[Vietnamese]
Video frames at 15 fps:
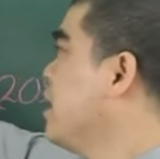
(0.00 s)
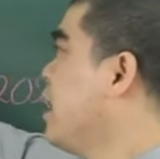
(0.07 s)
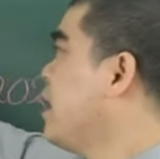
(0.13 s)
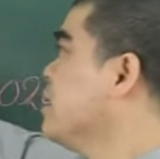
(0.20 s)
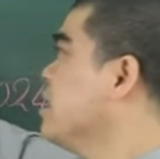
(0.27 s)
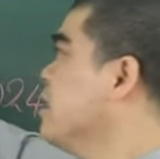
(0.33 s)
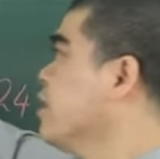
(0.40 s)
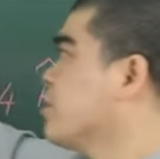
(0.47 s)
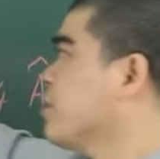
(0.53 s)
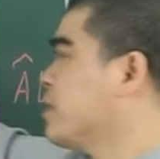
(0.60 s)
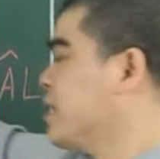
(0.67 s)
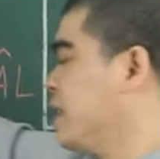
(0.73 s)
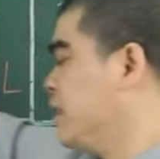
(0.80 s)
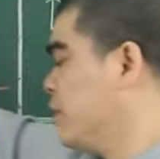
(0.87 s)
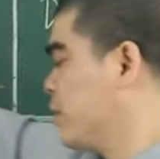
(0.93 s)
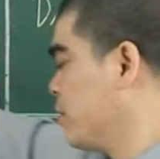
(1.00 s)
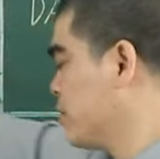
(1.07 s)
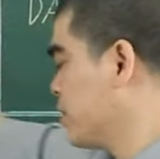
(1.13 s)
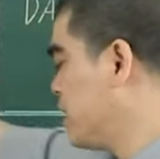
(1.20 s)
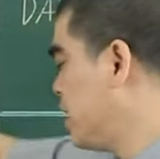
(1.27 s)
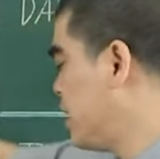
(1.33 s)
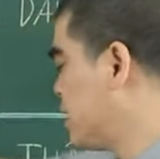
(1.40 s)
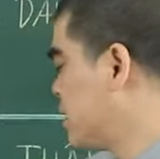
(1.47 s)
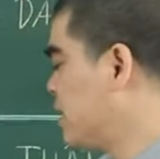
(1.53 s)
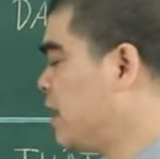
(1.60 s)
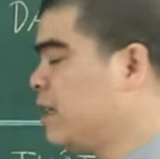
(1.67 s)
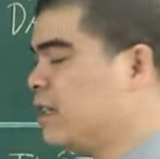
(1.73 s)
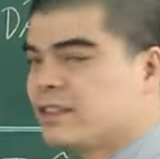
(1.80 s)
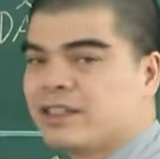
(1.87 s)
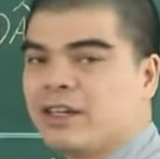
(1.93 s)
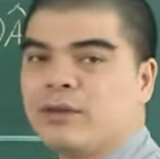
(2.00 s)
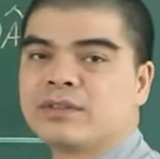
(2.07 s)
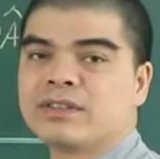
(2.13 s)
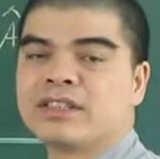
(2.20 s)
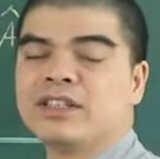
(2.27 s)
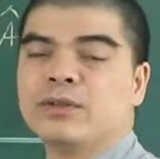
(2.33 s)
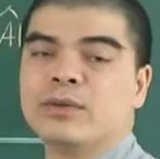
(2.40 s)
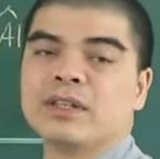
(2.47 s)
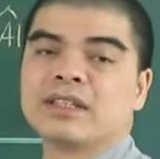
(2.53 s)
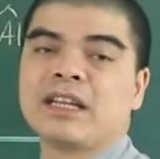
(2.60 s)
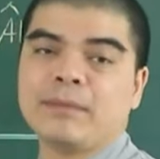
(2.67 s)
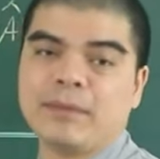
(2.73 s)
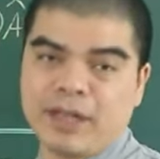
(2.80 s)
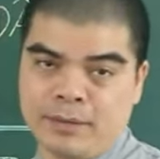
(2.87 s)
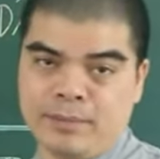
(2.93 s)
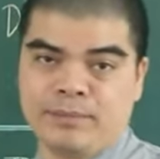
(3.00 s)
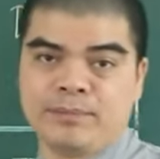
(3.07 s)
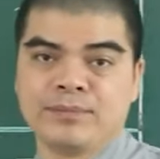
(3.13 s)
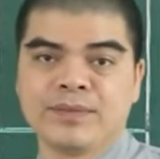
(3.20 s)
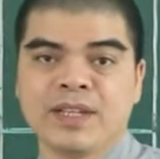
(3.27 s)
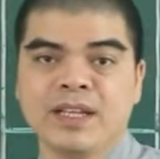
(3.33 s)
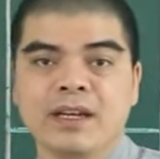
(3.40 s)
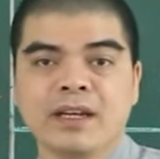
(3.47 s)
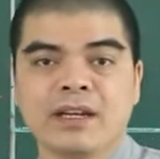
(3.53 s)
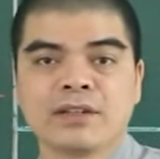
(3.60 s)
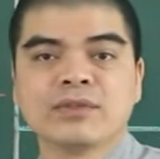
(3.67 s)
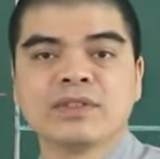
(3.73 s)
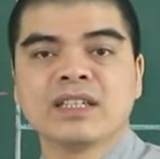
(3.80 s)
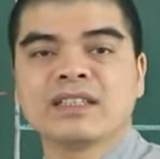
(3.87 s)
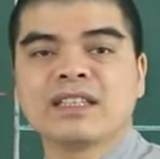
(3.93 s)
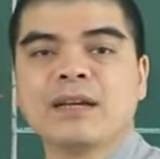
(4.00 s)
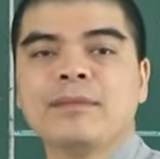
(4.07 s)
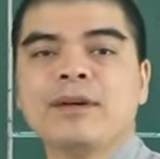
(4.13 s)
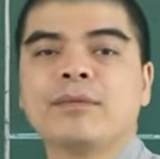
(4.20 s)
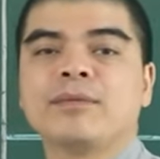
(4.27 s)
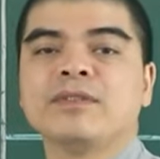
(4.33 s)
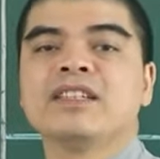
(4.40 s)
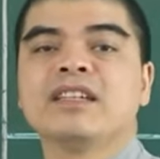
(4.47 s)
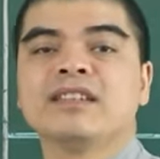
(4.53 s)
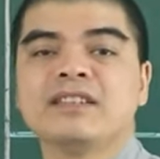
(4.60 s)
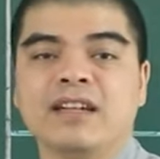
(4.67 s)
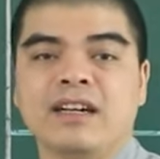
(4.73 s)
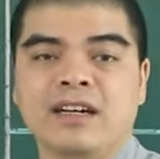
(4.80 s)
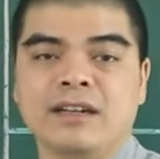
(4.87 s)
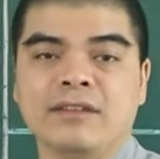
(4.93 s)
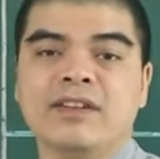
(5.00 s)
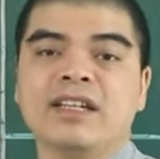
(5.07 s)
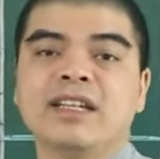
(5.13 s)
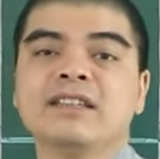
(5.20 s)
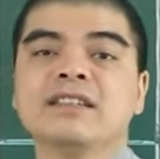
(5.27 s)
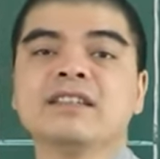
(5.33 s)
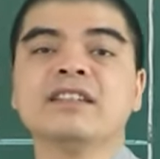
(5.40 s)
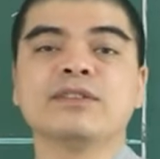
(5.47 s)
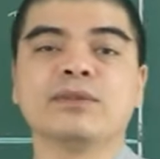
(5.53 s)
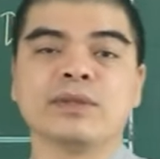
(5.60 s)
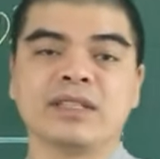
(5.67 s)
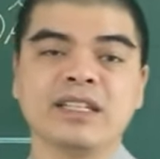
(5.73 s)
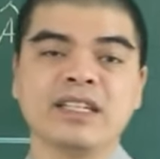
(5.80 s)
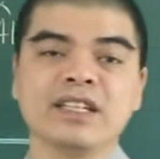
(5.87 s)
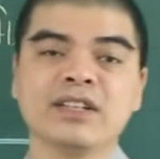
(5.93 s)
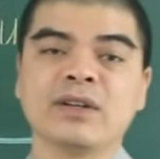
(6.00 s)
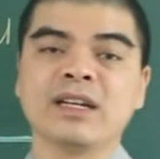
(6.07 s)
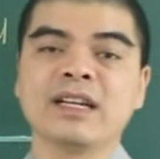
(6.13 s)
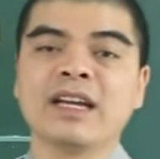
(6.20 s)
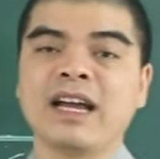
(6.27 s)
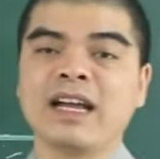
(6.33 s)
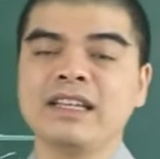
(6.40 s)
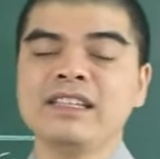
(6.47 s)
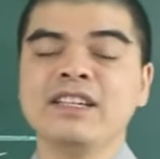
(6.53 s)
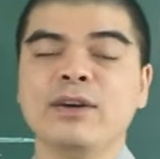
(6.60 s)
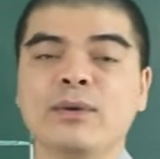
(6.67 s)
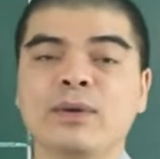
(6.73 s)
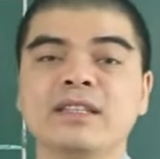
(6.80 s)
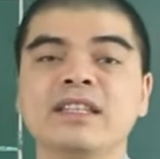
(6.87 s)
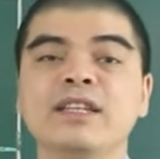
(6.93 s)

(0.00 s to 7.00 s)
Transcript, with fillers: À những người tuổi Tỵ được cục diện là Tỵ Dậu Sửu là tam hợp Cục diện tam hợp nó che chở, vậy nên những người tuổi tỵ đón khá nhiều cái